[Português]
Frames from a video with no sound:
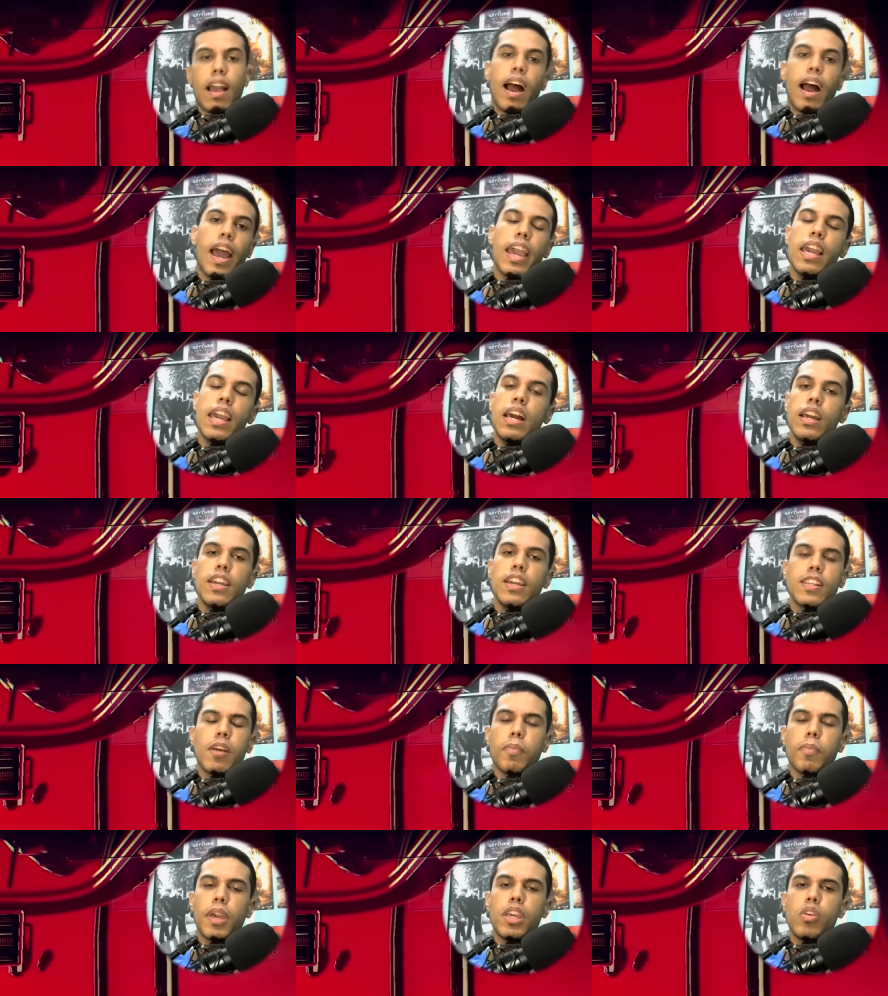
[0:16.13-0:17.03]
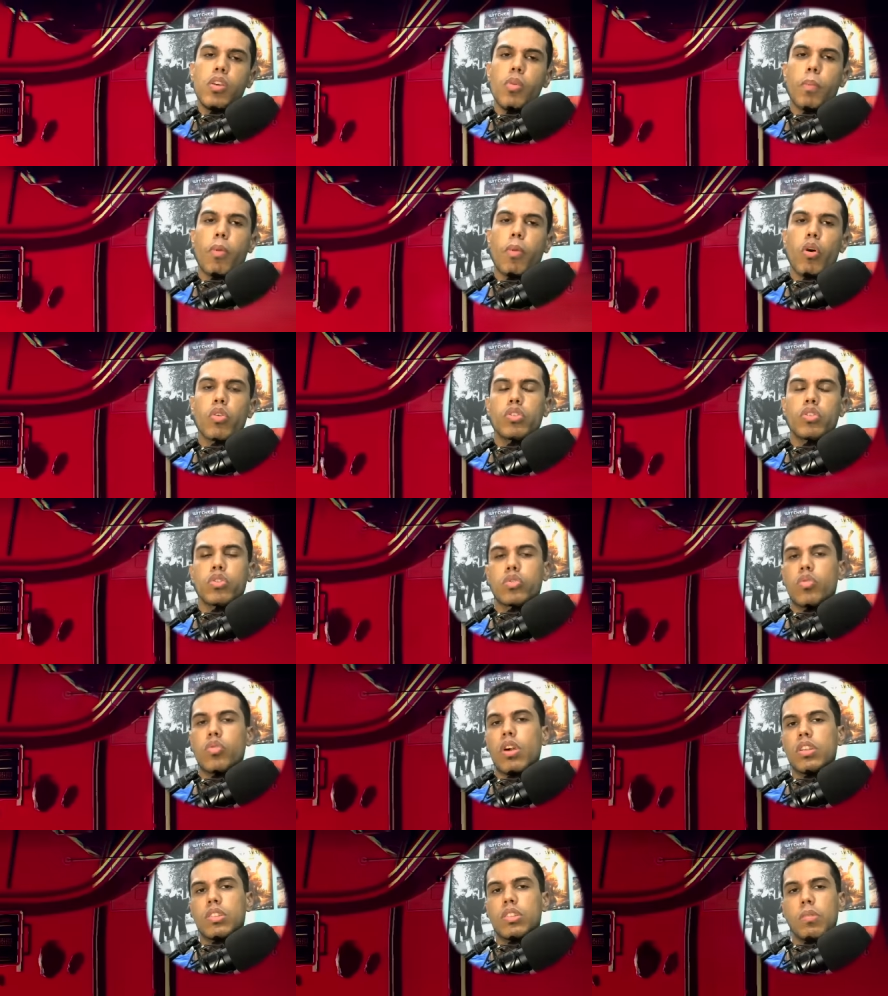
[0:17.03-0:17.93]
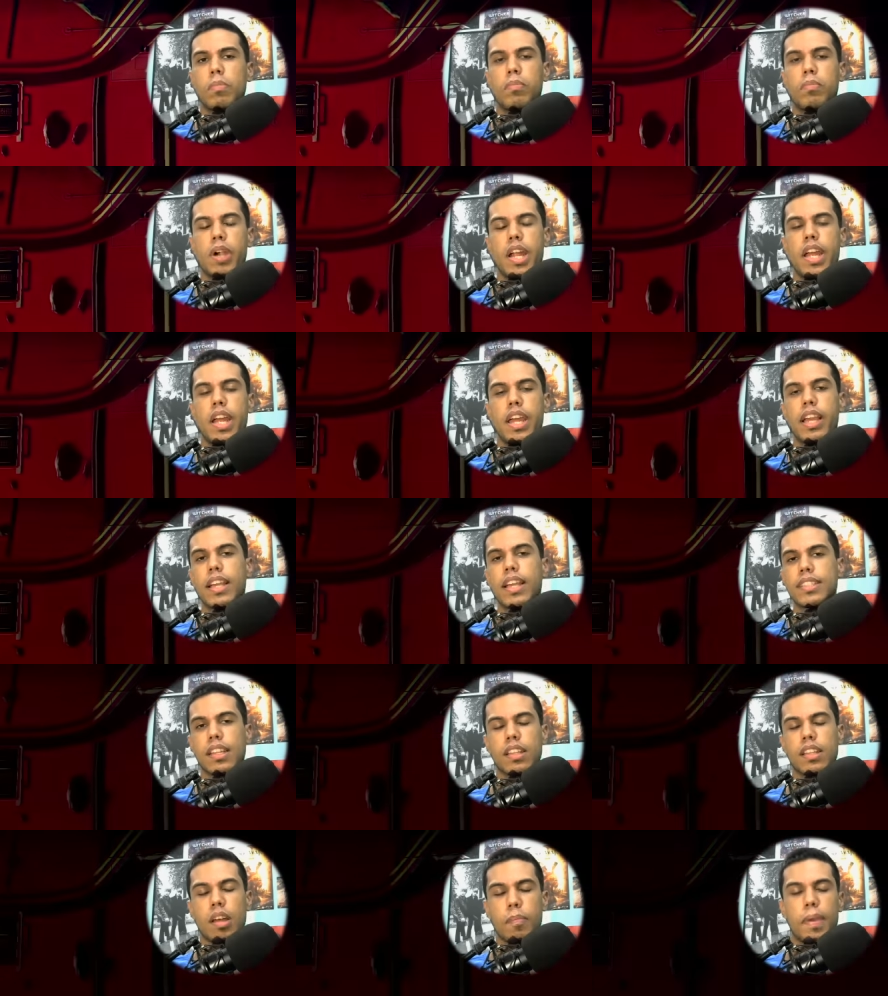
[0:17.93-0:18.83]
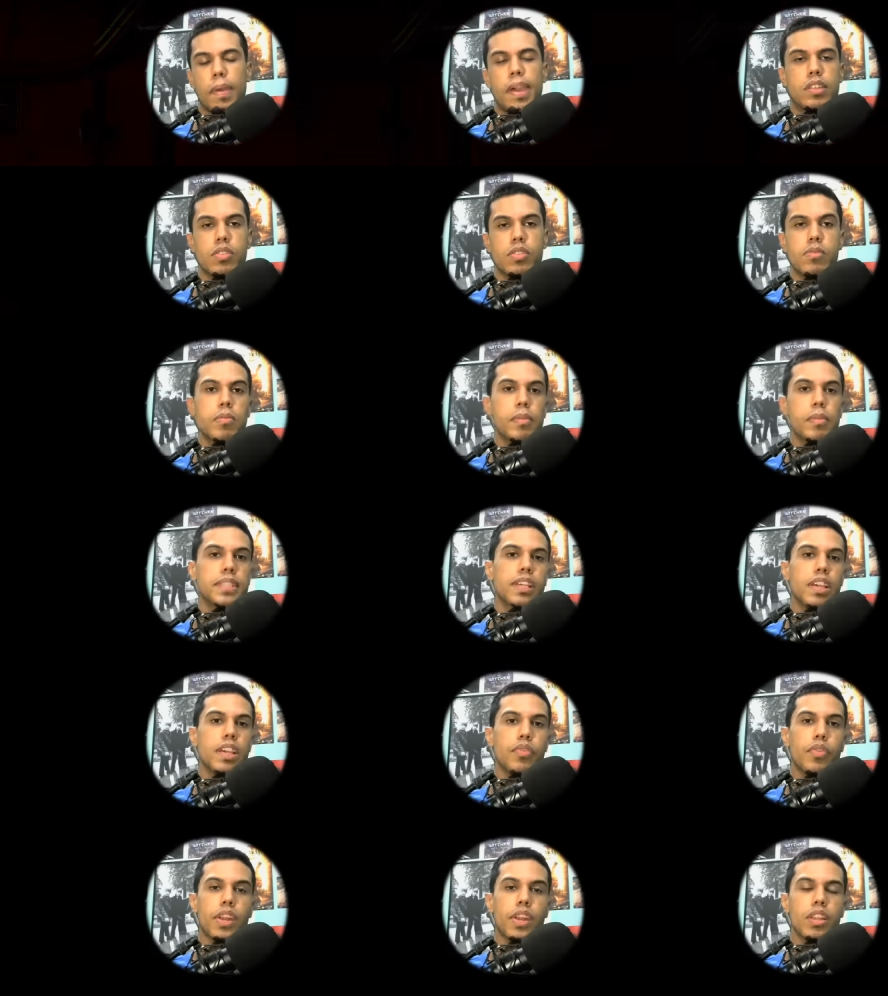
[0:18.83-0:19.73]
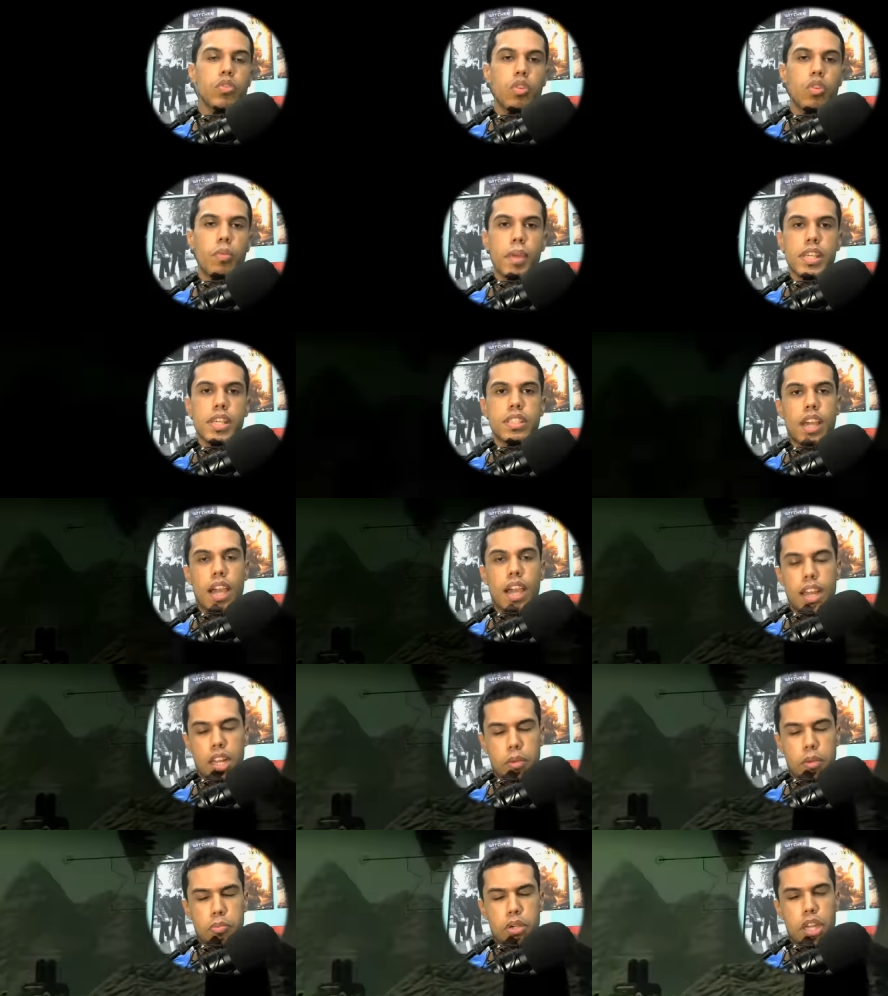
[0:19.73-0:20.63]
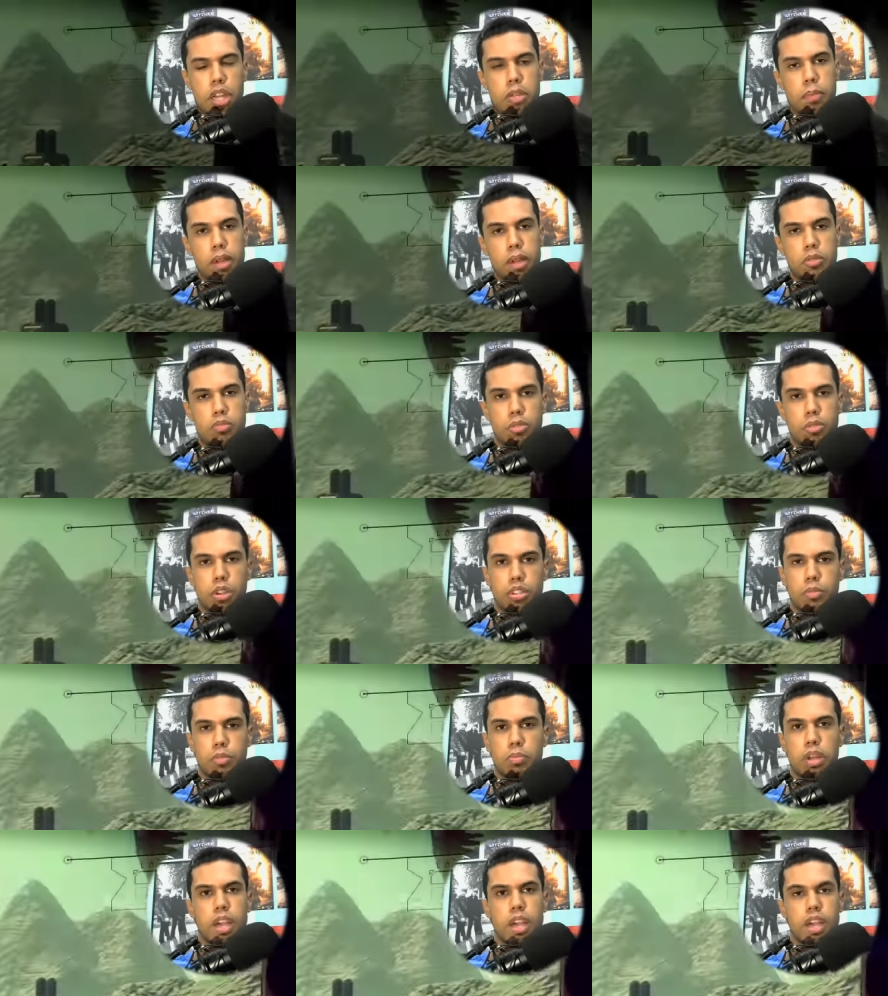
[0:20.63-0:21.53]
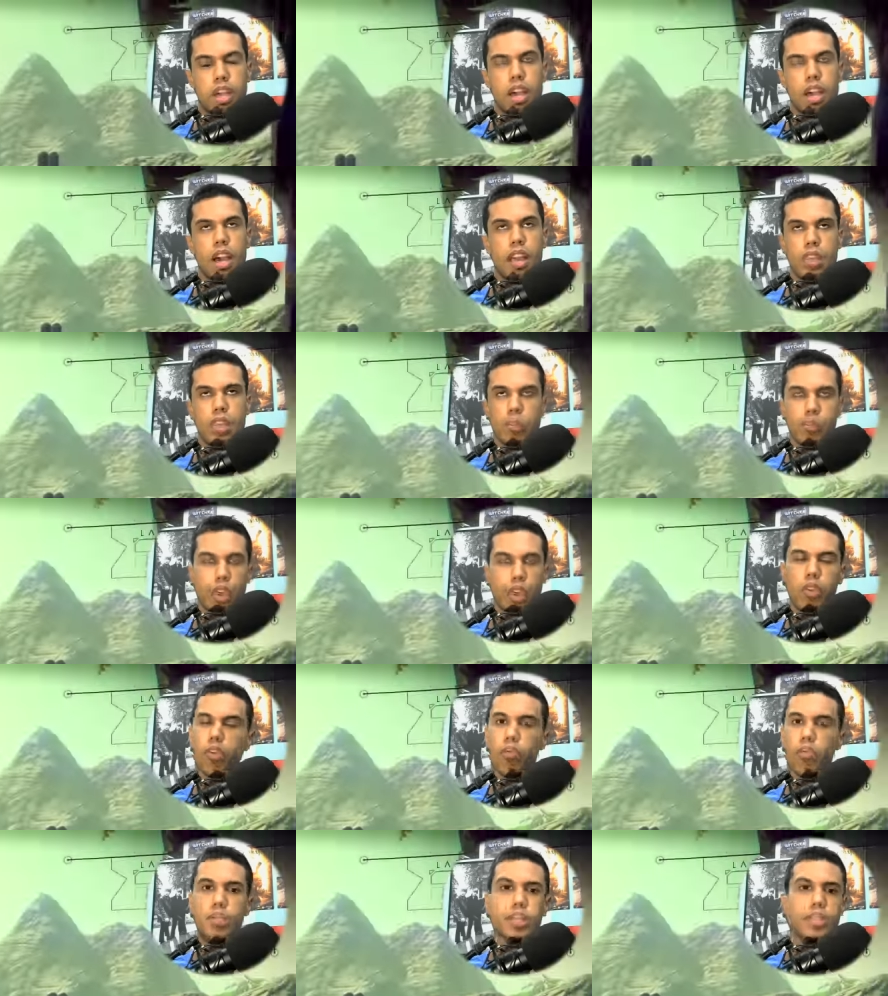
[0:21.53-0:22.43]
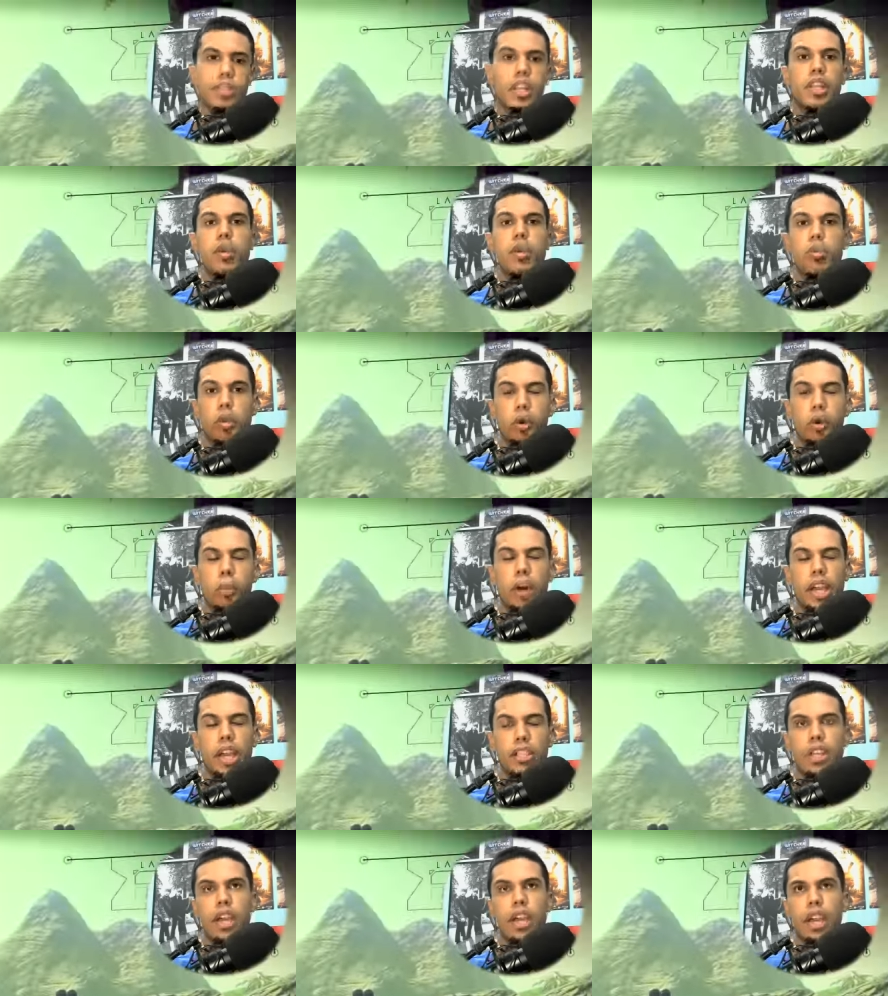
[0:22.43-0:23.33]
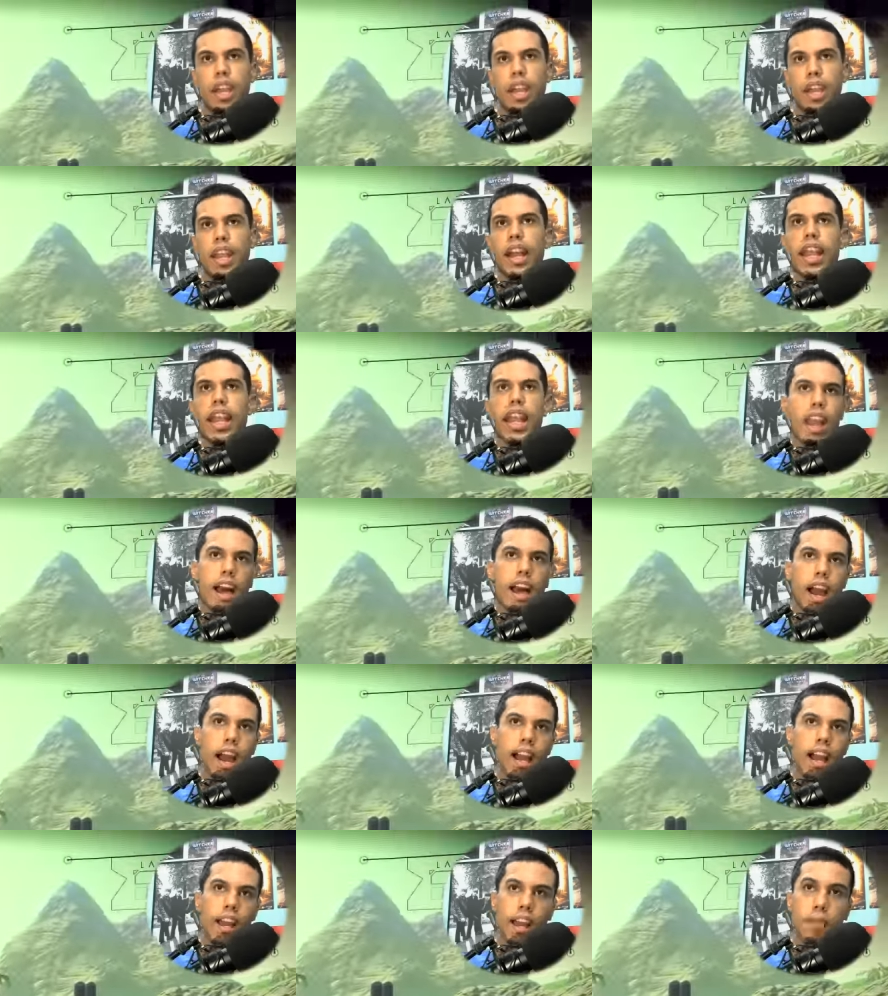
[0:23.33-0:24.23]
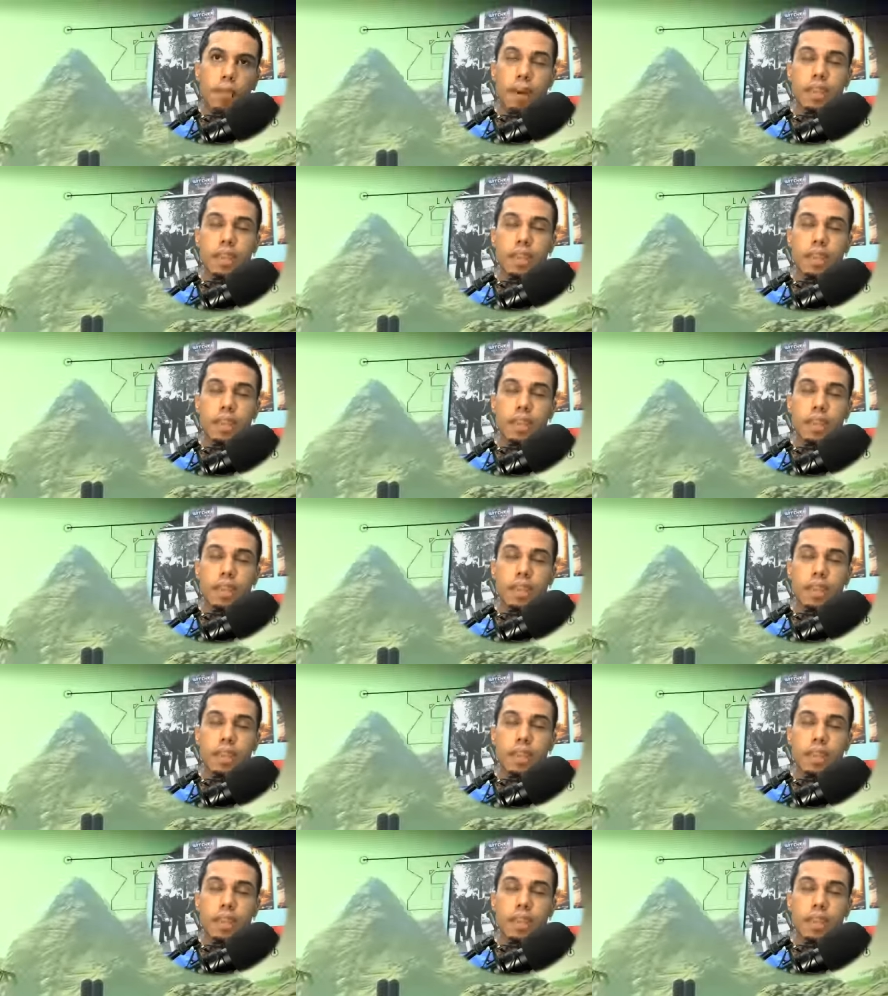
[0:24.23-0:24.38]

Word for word: Sky E também um pouco do Quantum Break, exatamente Vamos começar aqui falando do No Man's Sky, daqui a pouco a gente parte pro Quantum Break Até porque eu vou me estender um pouco mais naquela área, né?